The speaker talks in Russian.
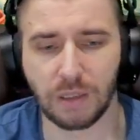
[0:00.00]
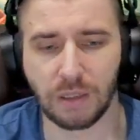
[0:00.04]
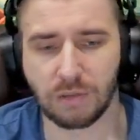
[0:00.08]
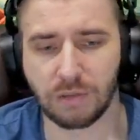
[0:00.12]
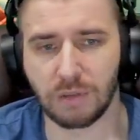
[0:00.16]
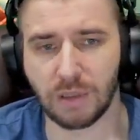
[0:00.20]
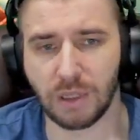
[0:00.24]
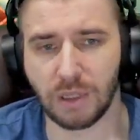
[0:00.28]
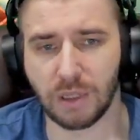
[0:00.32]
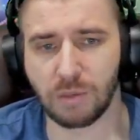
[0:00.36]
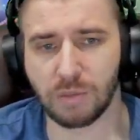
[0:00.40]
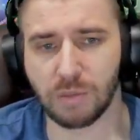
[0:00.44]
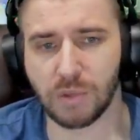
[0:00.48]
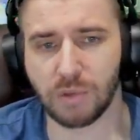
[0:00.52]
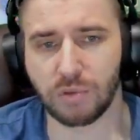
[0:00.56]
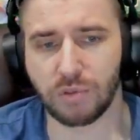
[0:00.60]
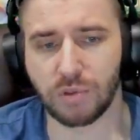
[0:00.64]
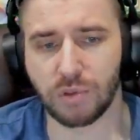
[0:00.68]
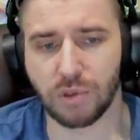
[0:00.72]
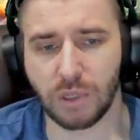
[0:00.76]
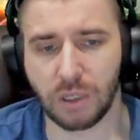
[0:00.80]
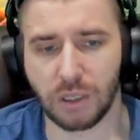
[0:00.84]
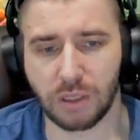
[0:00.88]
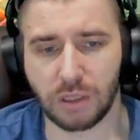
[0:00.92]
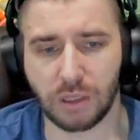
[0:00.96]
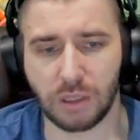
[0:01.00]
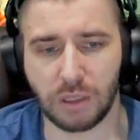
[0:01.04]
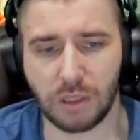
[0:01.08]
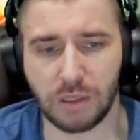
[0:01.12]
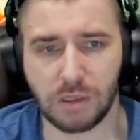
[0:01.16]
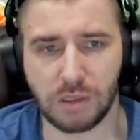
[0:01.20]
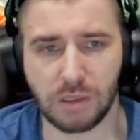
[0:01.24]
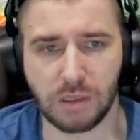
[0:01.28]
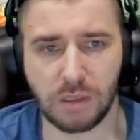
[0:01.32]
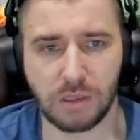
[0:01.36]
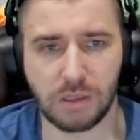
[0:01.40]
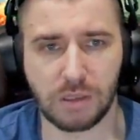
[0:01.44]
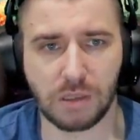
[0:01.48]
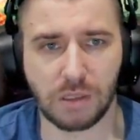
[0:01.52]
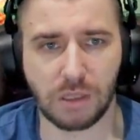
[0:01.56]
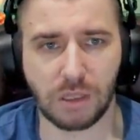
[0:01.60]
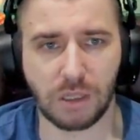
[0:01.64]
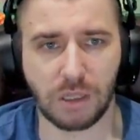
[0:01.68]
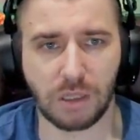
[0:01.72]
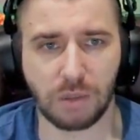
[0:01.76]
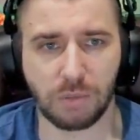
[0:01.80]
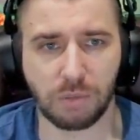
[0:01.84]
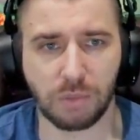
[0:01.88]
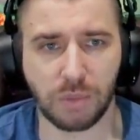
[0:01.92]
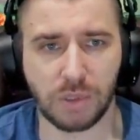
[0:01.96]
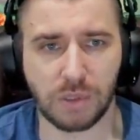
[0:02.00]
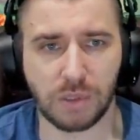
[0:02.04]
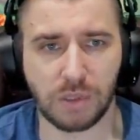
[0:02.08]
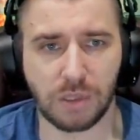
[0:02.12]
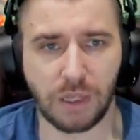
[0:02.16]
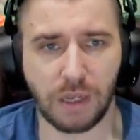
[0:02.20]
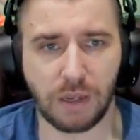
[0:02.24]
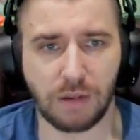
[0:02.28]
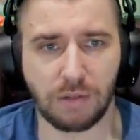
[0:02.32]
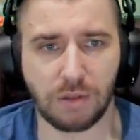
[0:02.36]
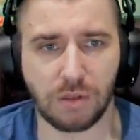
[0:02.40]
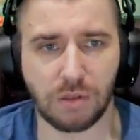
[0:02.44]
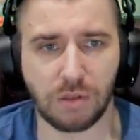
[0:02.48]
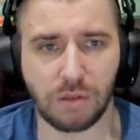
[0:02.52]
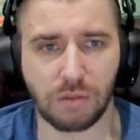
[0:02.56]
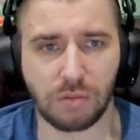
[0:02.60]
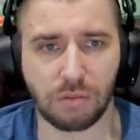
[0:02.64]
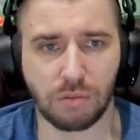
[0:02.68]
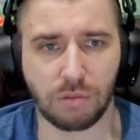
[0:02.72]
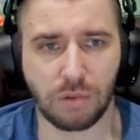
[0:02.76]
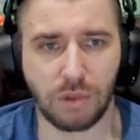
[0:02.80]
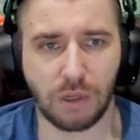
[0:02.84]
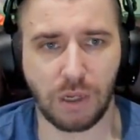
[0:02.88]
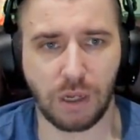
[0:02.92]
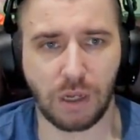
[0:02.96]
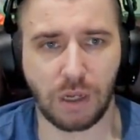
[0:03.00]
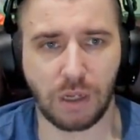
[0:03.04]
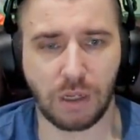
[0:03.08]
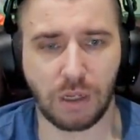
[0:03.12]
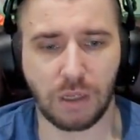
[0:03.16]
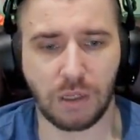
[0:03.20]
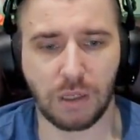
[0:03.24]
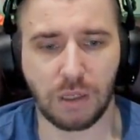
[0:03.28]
в данном случае это лисица, и поставить сюда